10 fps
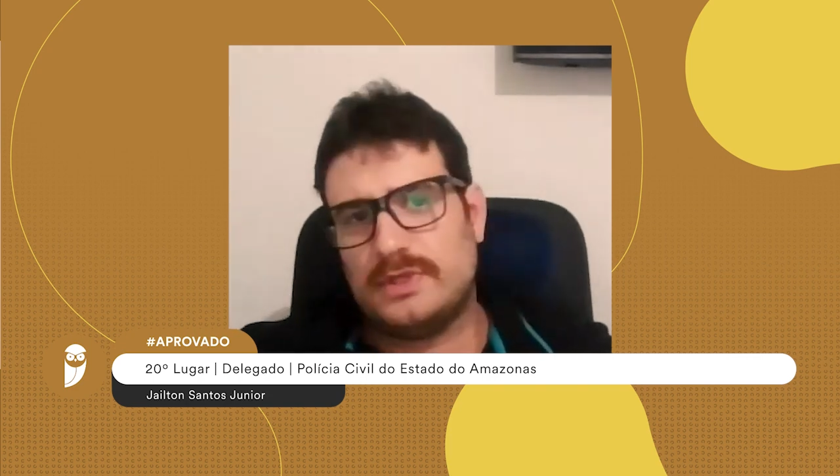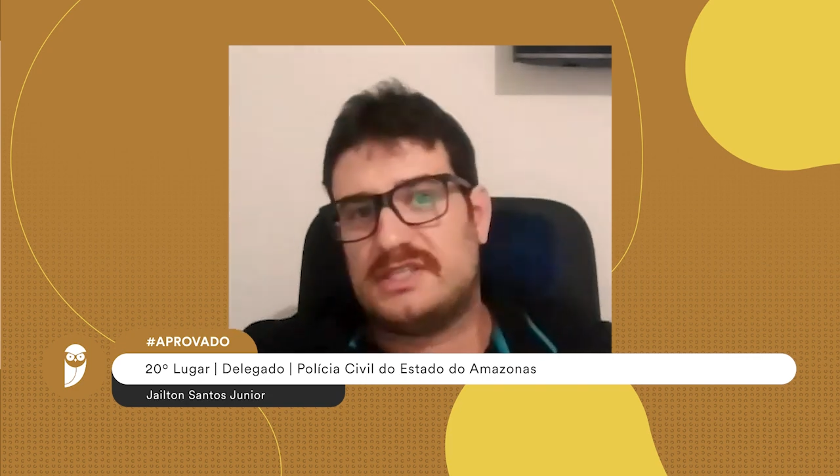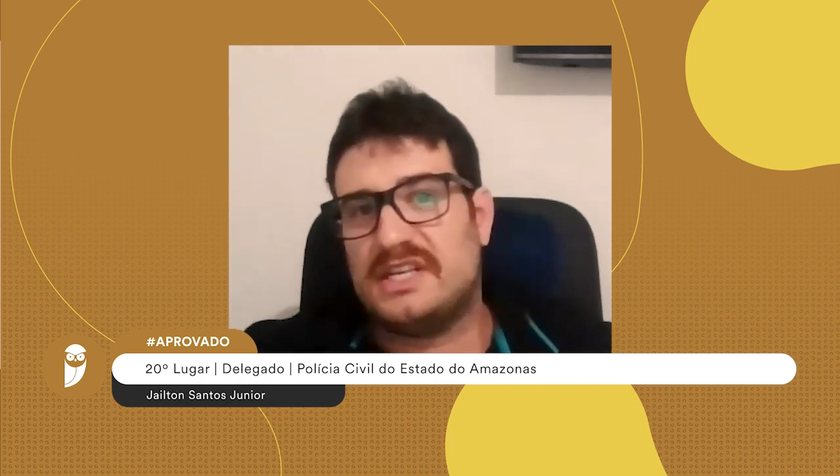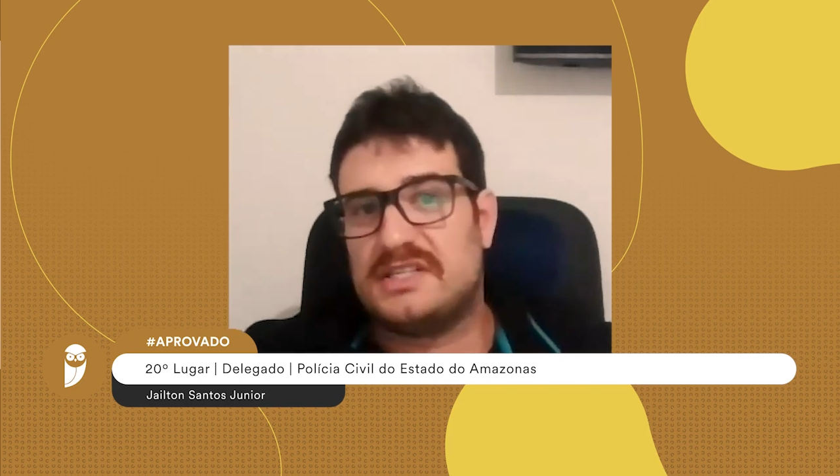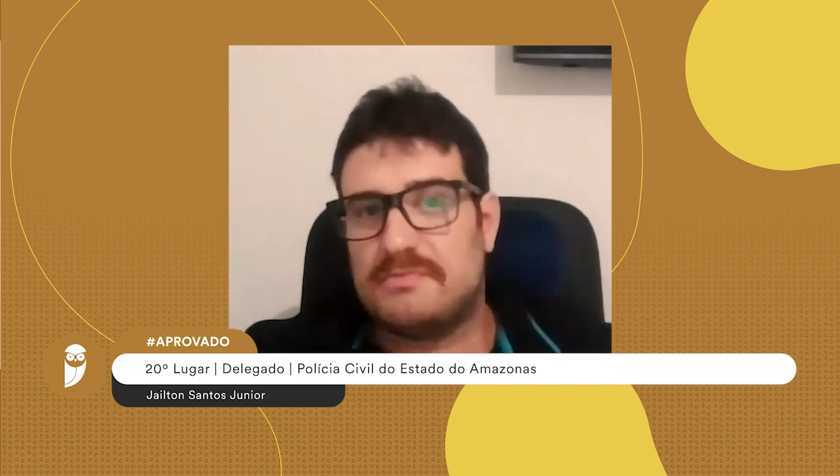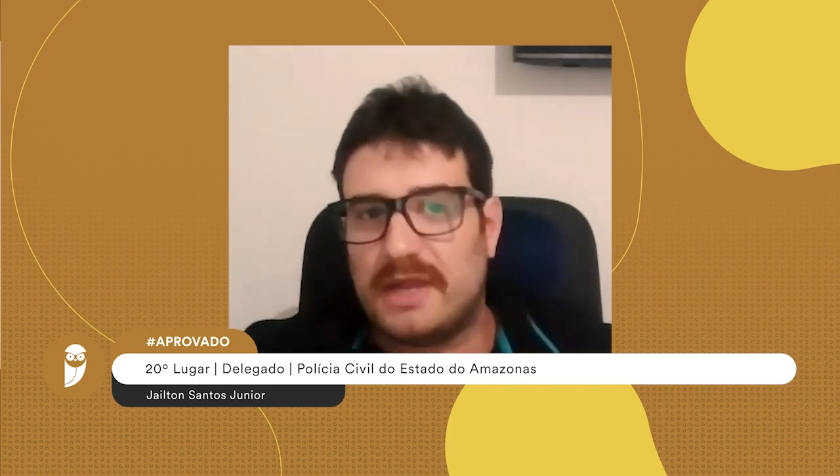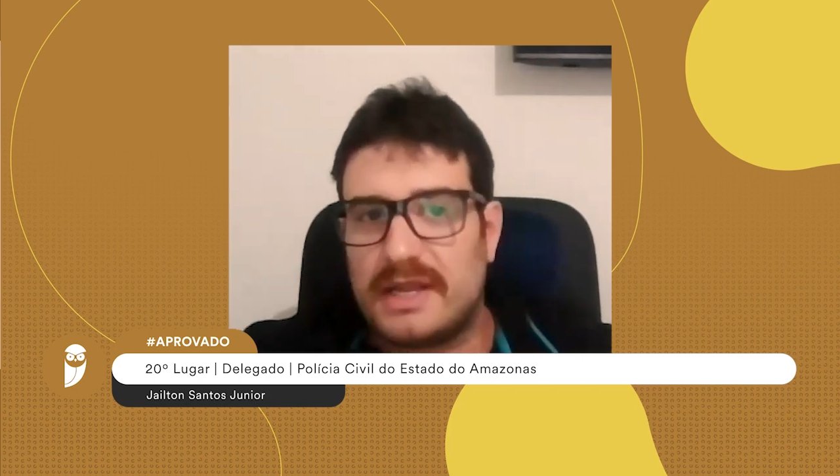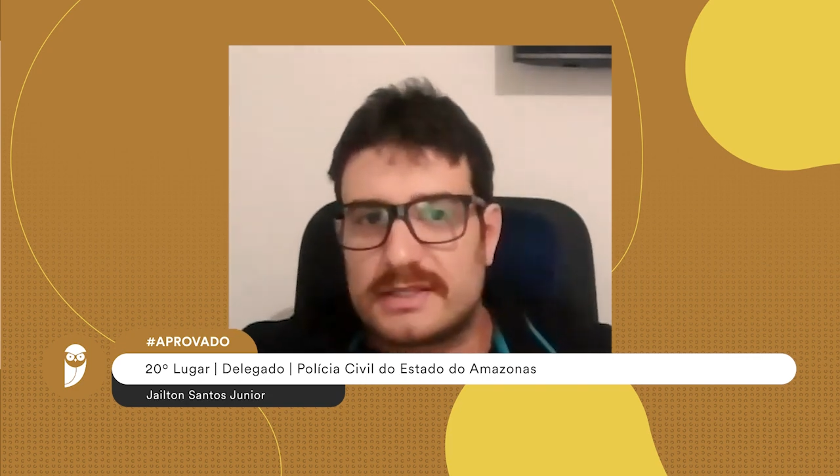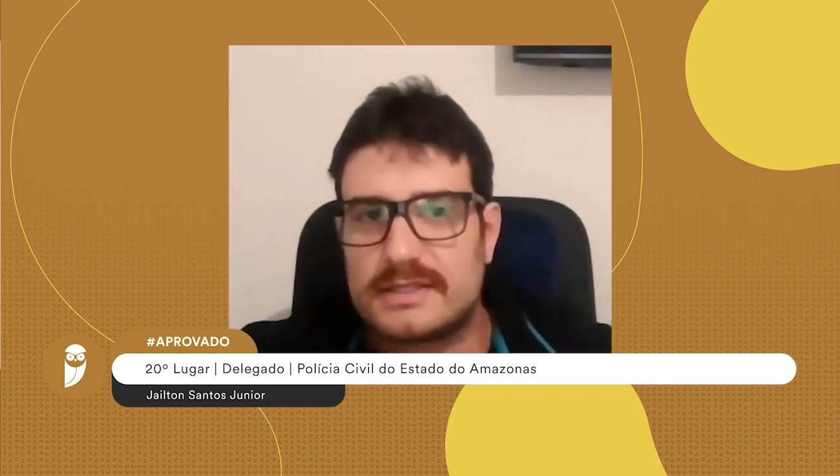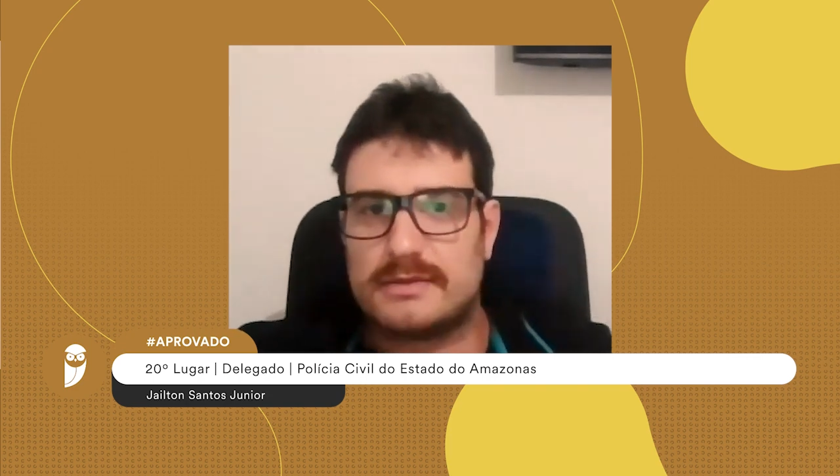em seis
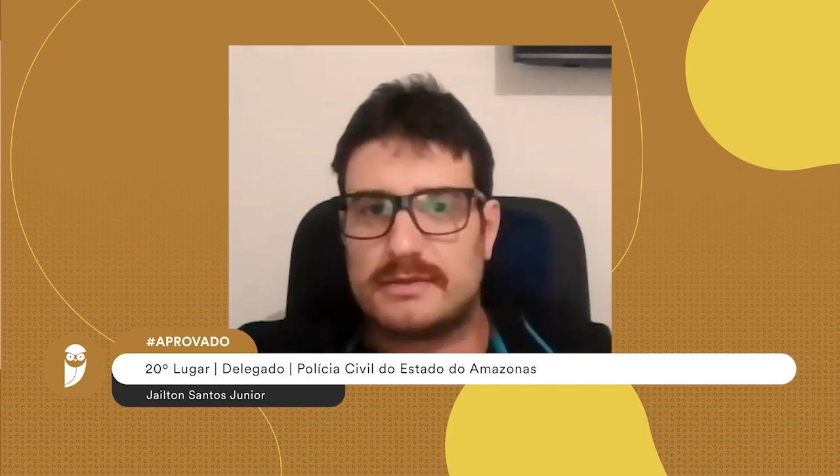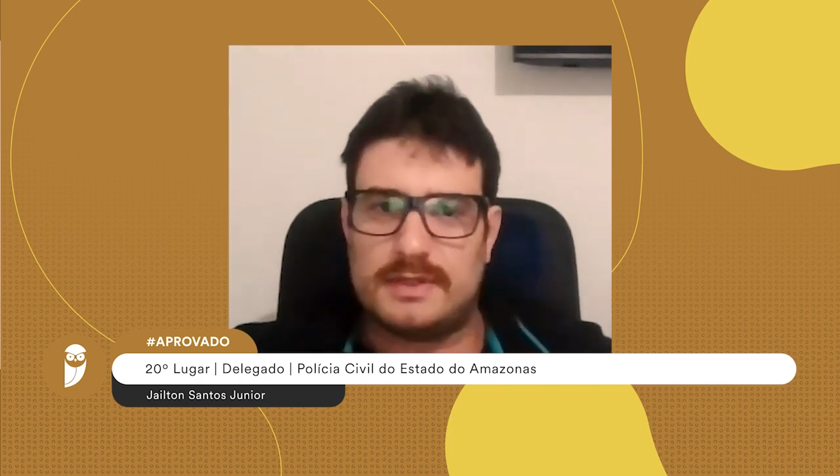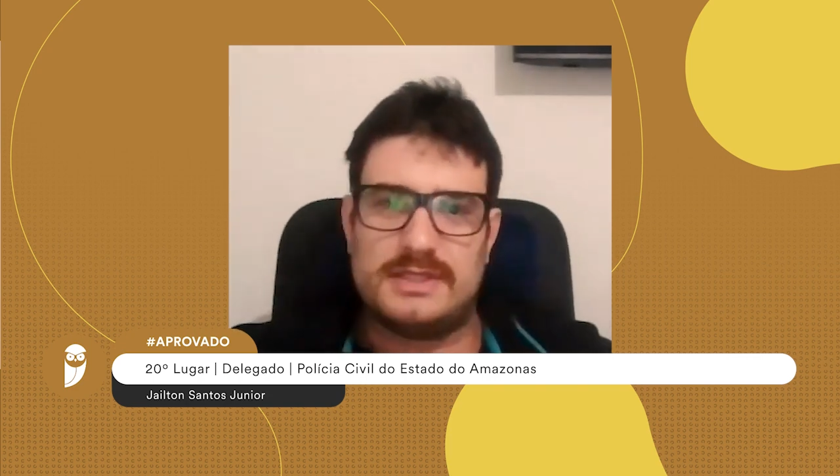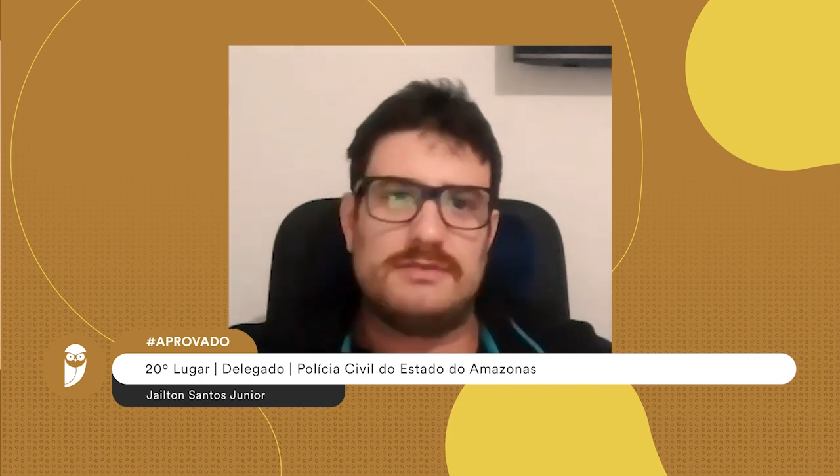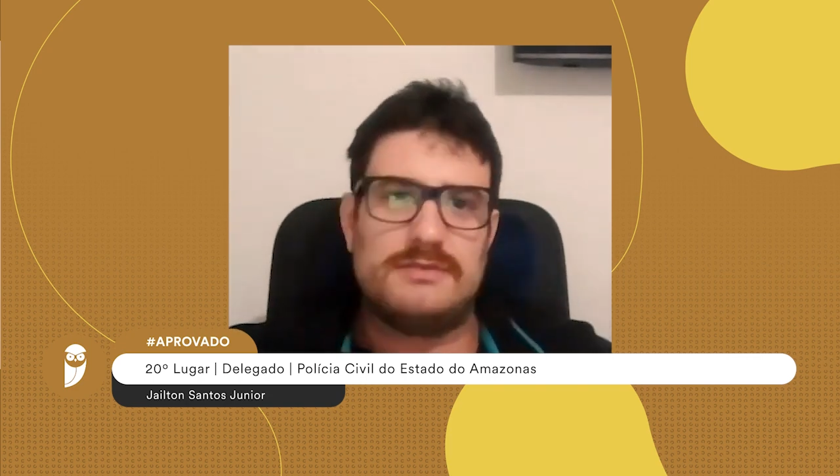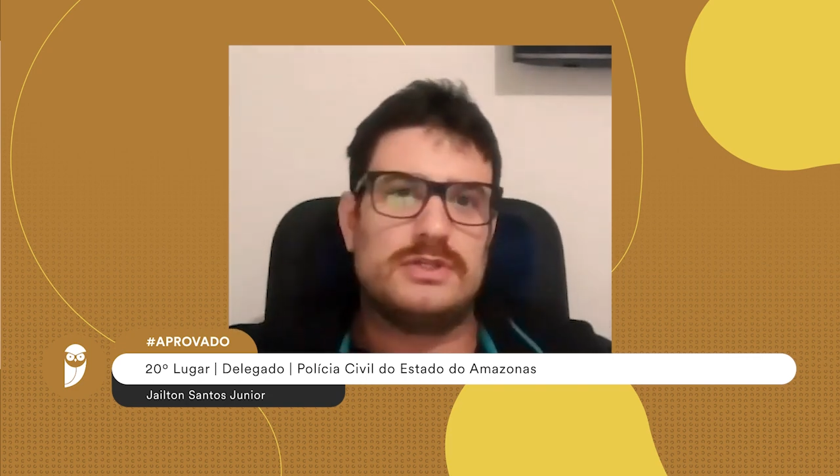meses, às vezes se